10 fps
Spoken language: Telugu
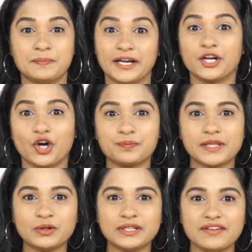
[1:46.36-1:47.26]
మన టాప్
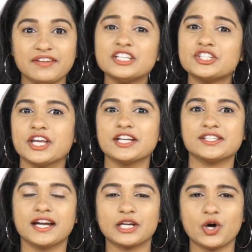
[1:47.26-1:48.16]
తెలుగు టీవీ షేర్
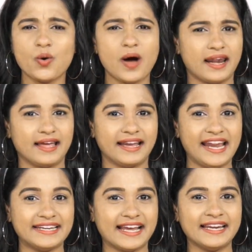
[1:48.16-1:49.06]
చాట్లో అలాగే
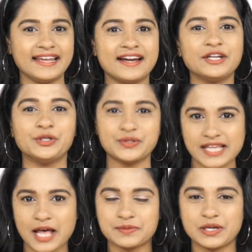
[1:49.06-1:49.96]
డైలీ హండ్ న్యూస్
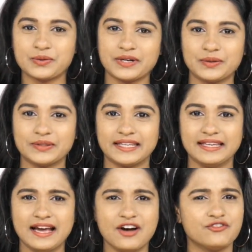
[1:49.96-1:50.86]
హ్యాప్స్లో కూడా ఉంది
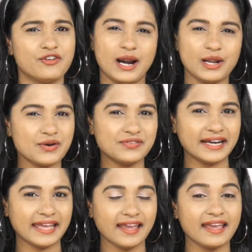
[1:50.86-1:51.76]
ఫాలో
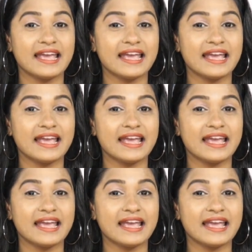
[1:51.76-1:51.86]
అవ్వండి